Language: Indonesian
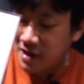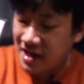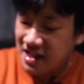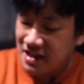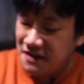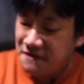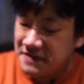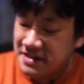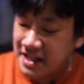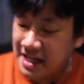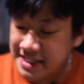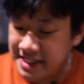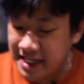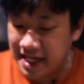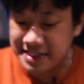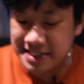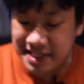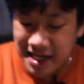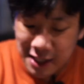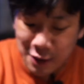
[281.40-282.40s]
kreativitas
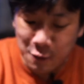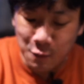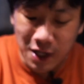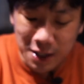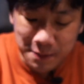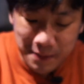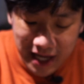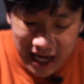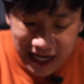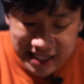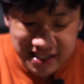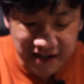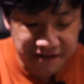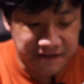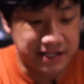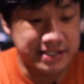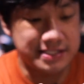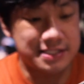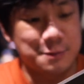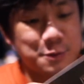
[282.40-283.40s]
yang sangat luar biasa,
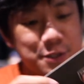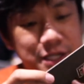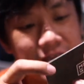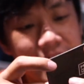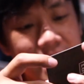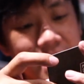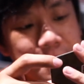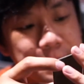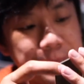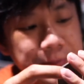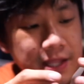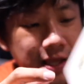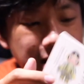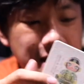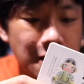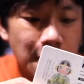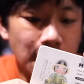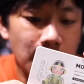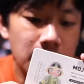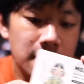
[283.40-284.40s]
friends. Kemudian,
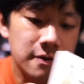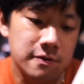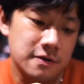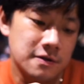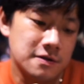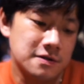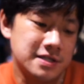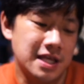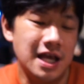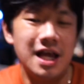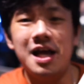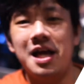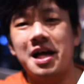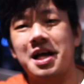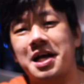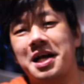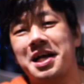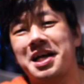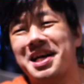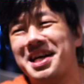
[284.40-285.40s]
oh,
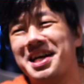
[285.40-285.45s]
ya,